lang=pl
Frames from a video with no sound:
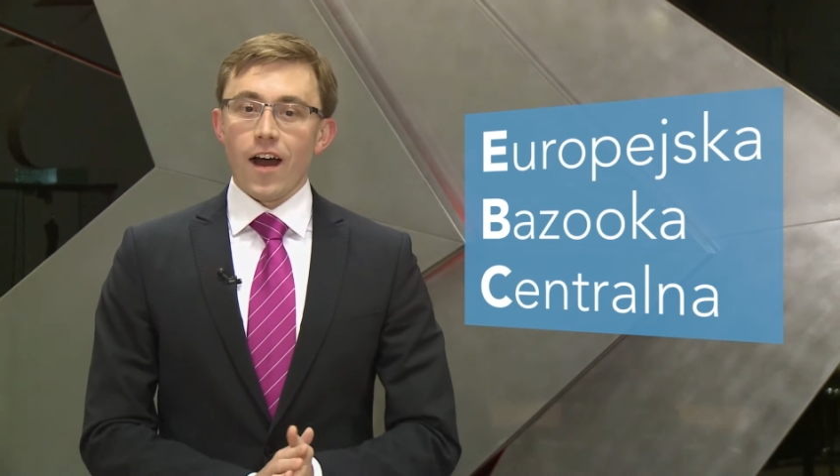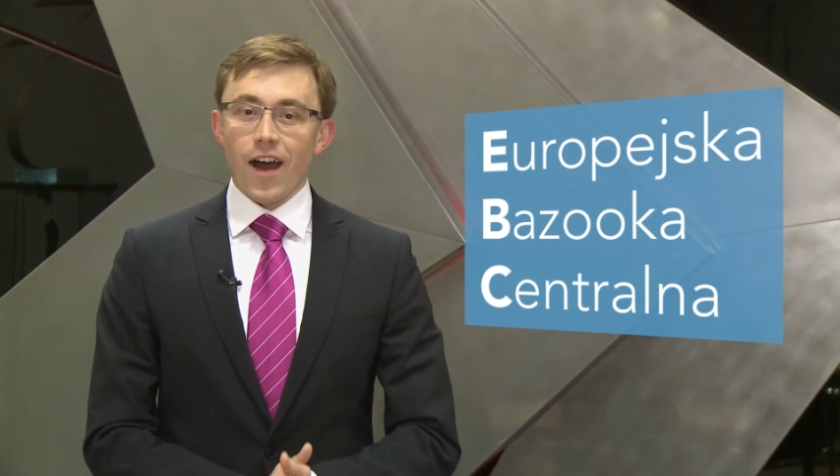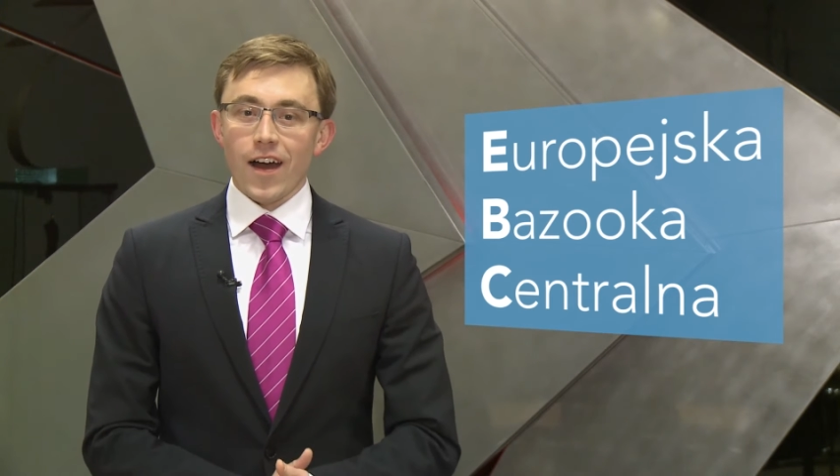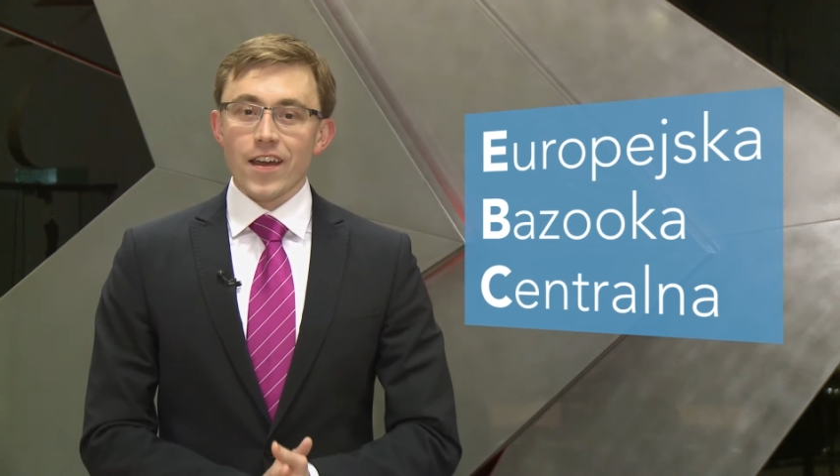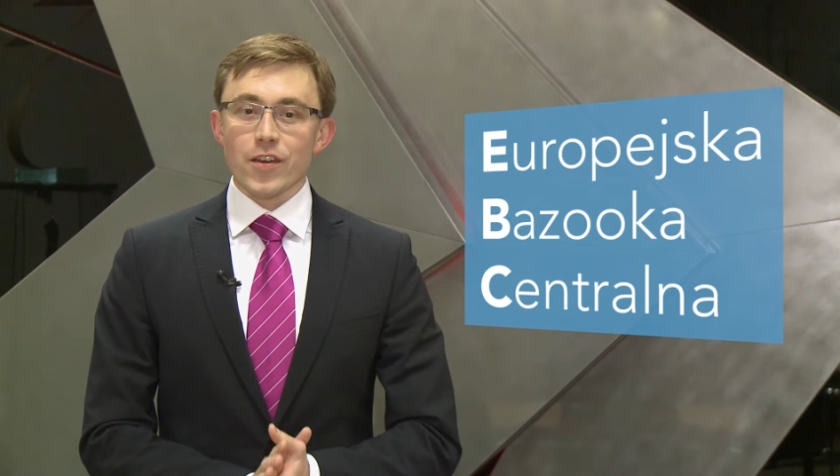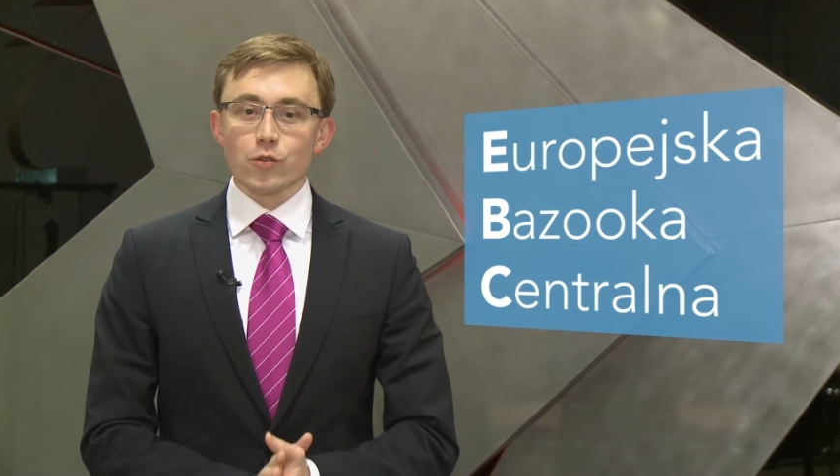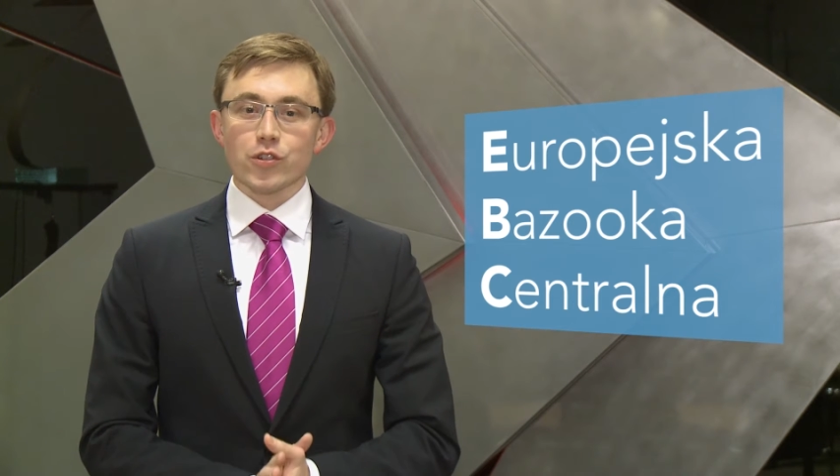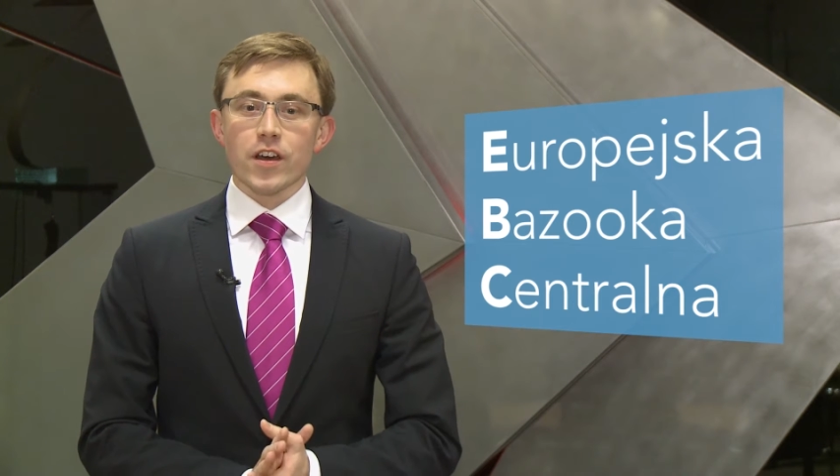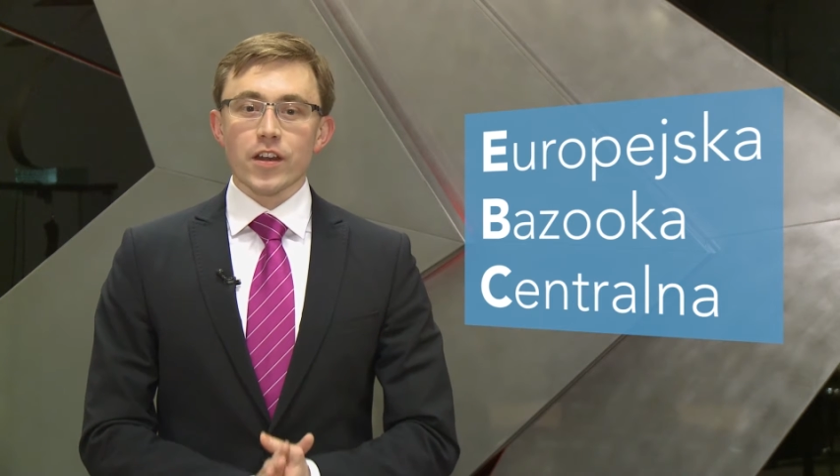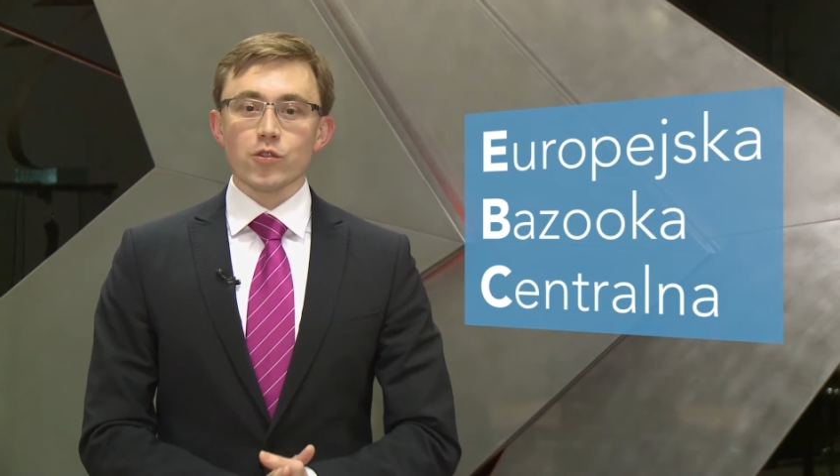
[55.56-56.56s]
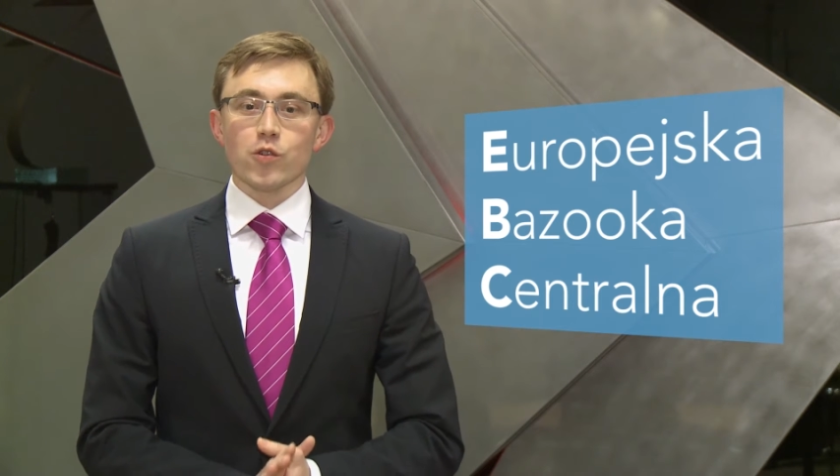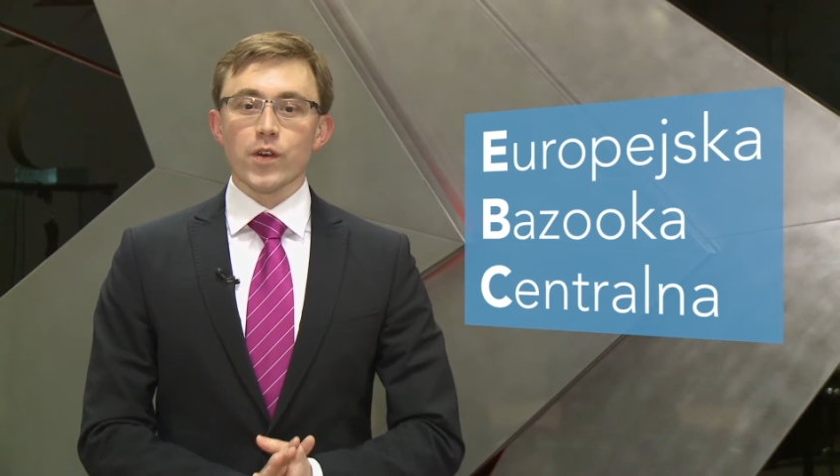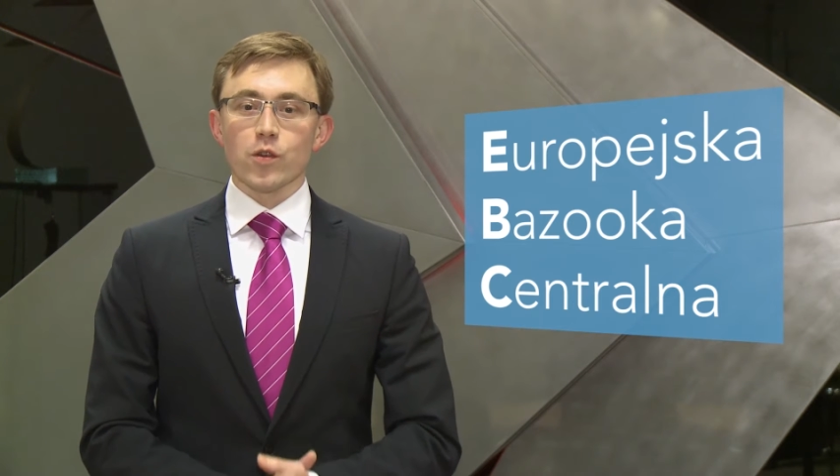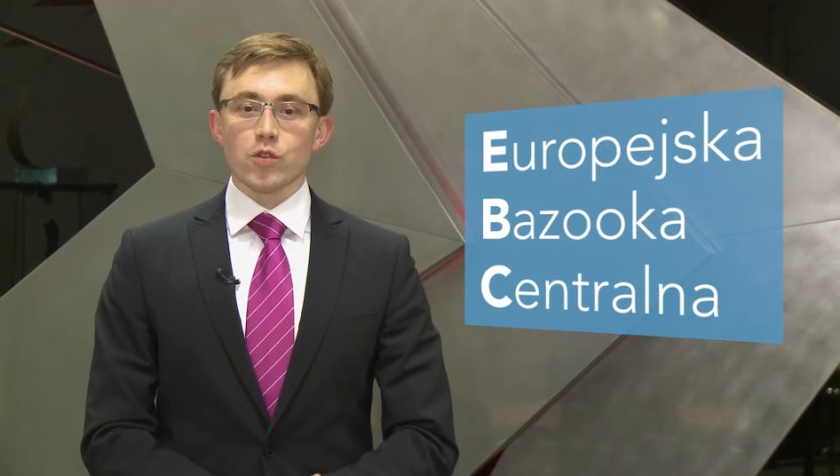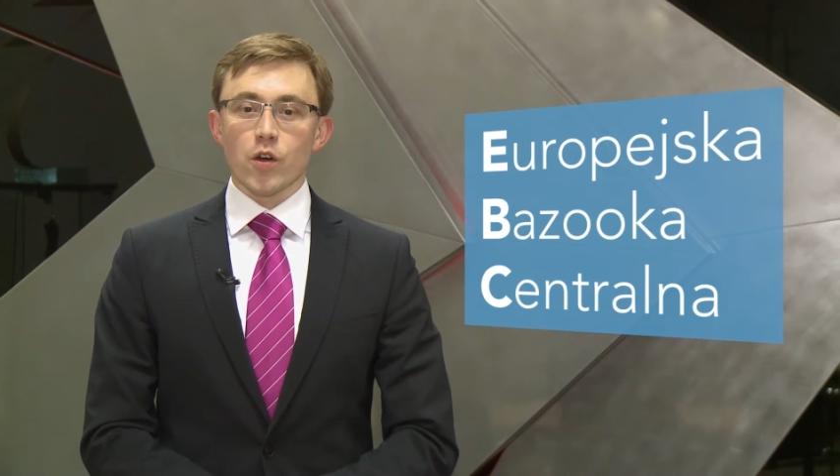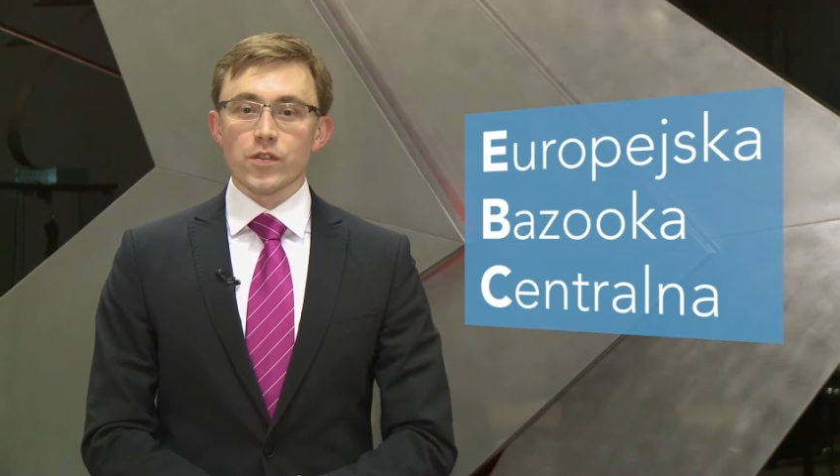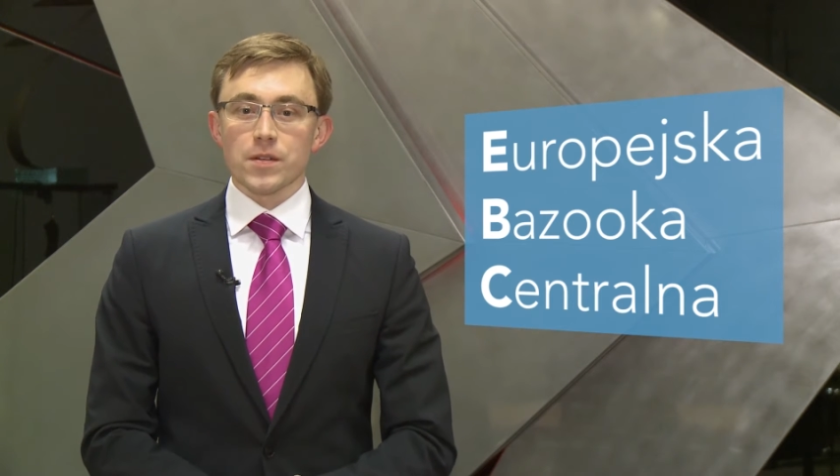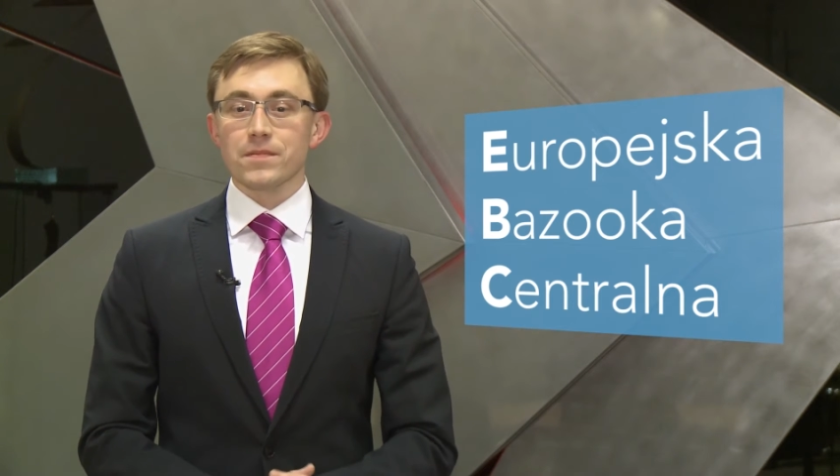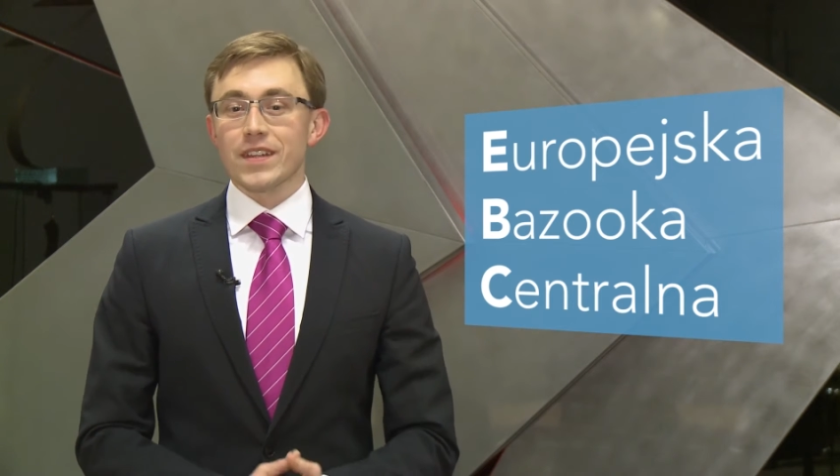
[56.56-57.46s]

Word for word: ale już na rynku walutowym